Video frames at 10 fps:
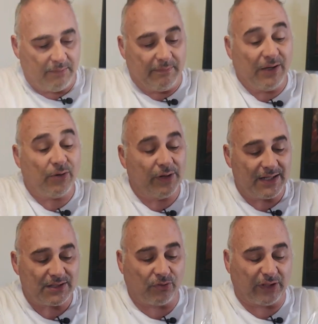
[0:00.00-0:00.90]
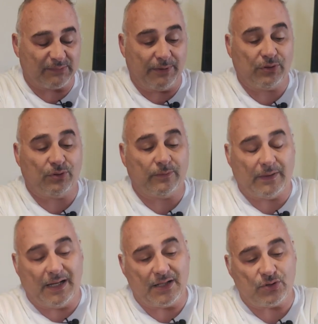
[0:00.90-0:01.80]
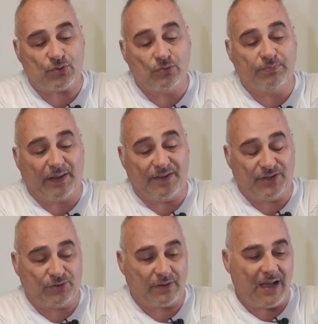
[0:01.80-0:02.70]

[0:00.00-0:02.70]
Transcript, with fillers: Mejoras con respecto a su predecesor